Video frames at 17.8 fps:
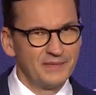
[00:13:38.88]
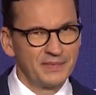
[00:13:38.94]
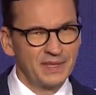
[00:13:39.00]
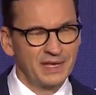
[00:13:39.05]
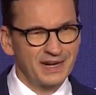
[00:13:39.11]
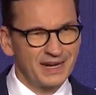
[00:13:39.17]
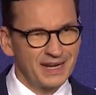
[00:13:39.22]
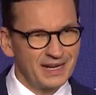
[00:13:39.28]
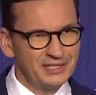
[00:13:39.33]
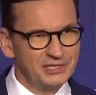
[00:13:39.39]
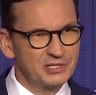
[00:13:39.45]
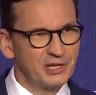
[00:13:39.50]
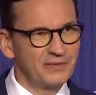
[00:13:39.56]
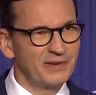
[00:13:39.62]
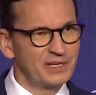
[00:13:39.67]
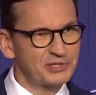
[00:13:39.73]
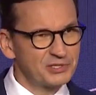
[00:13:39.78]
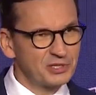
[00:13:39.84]

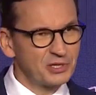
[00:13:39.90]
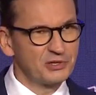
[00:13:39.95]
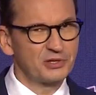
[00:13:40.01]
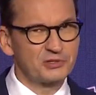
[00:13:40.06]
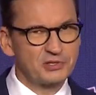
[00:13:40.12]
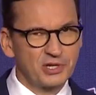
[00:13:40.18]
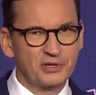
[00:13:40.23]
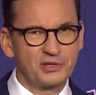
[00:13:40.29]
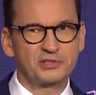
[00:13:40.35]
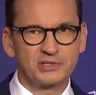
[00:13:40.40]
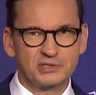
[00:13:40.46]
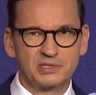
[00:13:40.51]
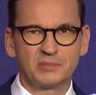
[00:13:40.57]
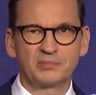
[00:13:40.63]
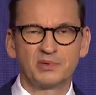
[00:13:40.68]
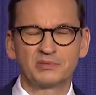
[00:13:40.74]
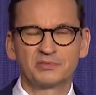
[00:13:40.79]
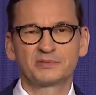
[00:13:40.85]
realizować to, do czego się
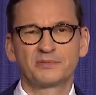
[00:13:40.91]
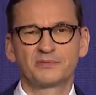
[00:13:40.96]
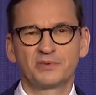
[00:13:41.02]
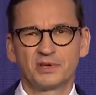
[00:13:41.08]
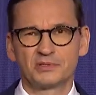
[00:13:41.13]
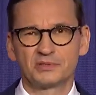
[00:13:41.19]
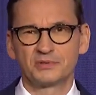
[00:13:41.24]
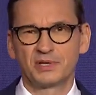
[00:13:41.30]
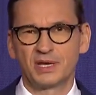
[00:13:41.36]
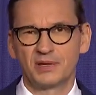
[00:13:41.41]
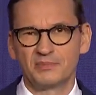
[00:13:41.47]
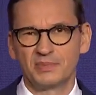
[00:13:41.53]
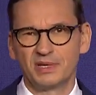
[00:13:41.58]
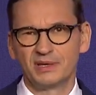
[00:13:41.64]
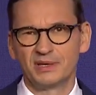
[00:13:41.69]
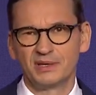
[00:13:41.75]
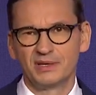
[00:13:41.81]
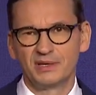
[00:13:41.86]

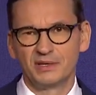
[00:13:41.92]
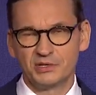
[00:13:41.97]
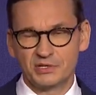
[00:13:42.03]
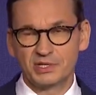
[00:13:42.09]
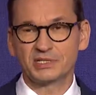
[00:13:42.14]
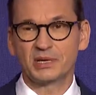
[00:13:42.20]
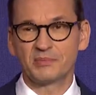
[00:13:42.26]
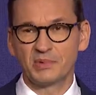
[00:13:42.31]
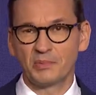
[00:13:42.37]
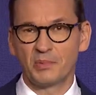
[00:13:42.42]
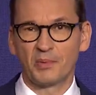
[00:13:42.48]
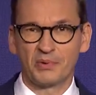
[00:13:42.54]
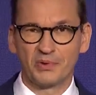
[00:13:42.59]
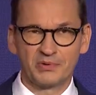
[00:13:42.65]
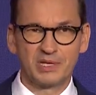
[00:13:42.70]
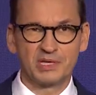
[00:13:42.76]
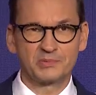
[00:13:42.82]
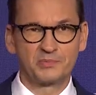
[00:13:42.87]
zobowiązujemy i czasami
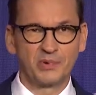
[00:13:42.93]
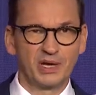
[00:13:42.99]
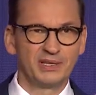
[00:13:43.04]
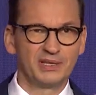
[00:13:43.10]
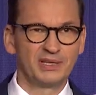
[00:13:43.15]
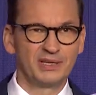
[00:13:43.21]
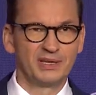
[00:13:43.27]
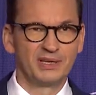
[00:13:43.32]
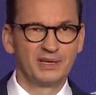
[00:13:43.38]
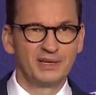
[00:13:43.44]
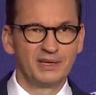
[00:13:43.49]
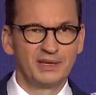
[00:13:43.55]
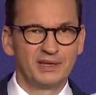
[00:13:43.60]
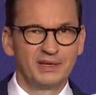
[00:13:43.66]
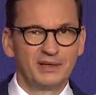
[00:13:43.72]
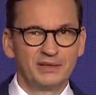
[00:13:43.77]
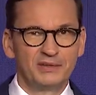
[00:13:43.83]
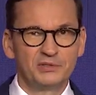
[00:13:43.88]
popełniać błędy,
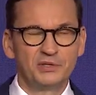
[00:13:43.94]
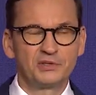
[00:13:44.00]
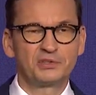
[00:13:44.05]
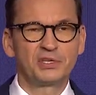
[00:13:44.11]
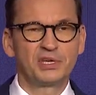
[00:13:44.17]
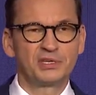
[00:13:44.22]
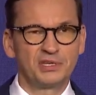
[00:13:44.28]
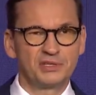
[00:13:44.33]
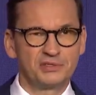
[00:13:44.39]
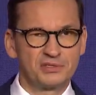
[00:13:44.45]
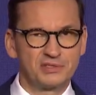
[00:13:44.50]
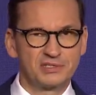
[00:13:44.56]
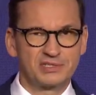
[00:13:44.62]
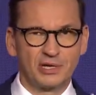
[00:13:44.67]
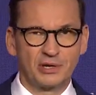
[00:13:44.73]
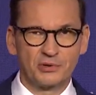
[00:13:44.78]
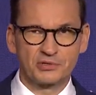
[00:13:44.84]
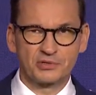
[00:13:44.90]
niż siedzieć
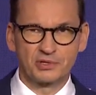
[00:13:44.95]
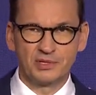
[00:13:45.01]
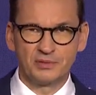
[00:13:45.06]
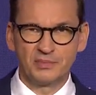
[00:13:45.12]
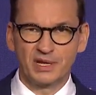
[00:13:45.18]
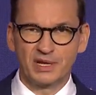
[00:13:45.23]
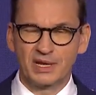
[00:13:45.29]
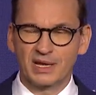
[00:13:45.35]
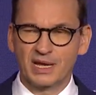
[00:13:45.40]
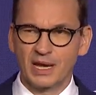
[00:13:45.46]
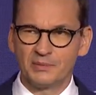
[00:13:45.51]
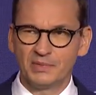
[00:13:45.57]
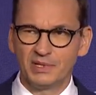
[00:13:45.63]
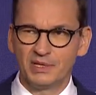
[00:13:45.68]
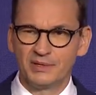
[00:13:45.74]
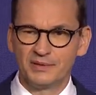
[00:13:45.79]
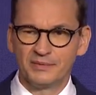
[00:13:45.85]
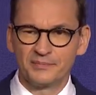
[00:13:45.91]
z założonymi
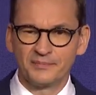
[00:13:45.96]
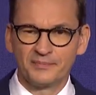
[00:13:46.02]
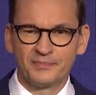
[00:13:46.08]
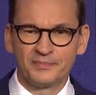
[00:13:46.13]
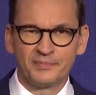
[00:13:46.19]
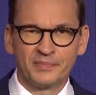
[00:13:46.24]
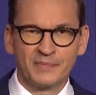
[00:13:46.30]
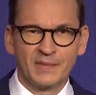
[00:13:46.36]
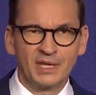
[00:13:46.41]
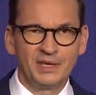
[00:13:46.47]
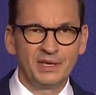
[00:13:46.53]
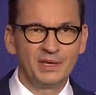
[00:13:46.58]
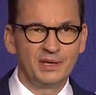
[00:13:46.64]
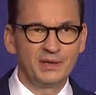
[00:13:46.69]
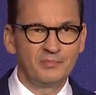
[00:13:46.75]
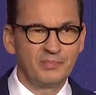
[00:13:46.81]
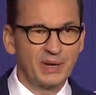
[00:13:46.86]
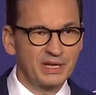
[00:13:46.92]
rękami
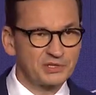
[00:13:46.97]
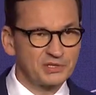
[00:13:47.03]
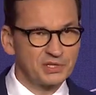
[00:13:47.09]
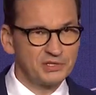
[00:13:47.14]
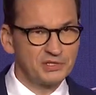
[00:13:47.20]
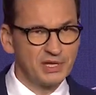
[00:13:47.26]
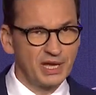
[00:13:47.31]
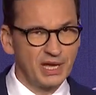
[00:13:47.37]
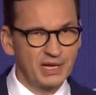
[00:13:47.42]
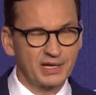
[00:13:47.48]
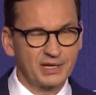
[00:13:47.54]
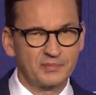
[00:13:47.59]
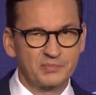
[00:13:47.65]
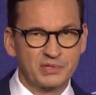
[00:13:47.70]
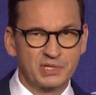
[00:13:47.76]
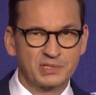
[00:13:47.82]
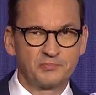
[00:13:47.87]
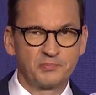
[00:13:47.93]
i patrzeć, jak
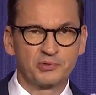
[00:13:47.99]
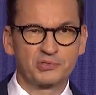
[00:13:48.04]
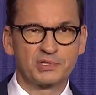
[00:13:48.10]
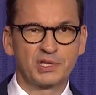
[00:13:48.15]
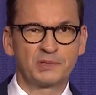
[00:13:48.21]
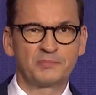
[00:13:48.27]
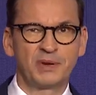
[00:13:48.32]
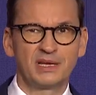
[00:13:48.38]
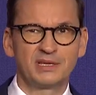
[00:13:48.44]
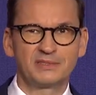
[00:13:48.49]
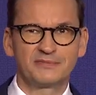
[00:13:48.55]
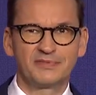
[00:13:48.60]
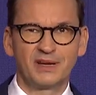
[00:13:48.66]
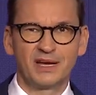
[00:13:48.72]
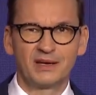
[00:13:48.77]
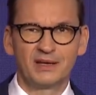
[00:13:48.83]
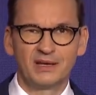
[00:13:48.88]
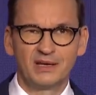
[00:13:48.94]
przez budżet
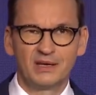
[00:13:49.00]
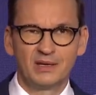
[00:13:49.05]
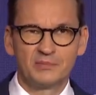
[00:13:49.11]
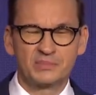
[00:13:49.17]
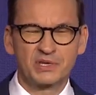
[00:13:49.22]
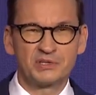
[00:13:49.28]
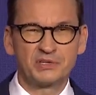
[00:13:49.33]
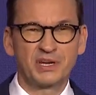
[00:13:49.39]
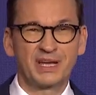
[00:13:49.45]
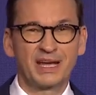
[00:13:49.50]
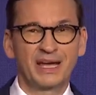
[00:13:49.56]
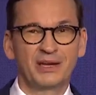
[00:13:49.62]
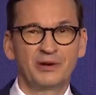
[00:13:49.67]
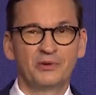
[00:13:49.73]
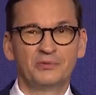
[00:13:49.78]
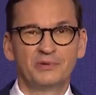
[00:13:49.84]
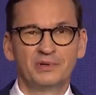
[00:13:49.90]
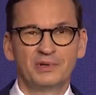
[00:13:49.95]
państwa
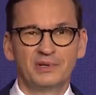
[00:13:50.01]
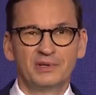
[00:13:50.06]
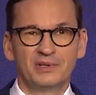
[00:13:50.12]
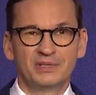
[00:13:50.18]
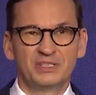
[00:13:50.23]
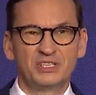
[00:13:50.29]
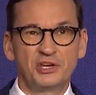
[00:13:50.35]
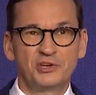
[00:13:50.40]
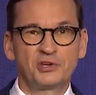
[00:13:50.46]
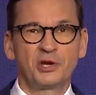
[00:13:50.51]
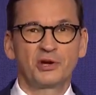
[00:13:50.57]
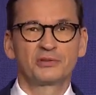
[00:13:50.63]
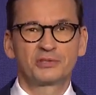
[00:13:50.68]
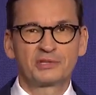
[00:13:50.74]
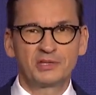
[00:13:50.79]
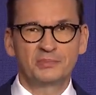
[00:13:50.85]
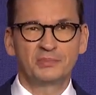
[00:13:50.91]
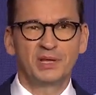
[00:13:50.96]
przeciekają
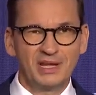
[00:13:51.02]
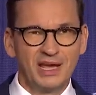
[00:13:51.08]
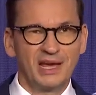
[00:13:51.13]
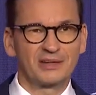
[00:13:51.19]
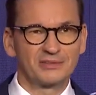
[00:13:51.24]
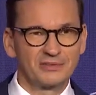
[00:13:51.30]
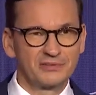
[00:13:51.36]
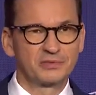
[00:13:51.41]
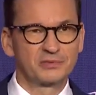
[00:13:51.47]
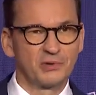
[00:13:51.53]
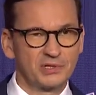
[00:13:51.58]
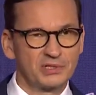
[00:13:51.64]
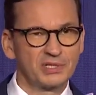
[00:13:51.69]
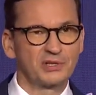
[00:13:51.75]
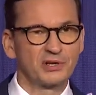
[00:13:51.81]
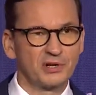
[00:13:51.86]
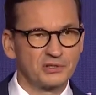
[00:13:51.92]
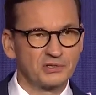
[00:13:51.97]
dziesiątki miliardów
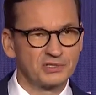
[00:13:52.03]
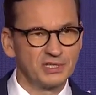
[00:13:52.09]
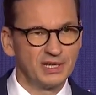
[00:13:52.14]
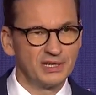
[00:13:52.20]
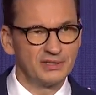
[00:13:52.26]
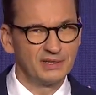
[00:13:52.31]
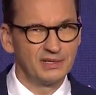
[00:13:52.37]
złotych rocznie.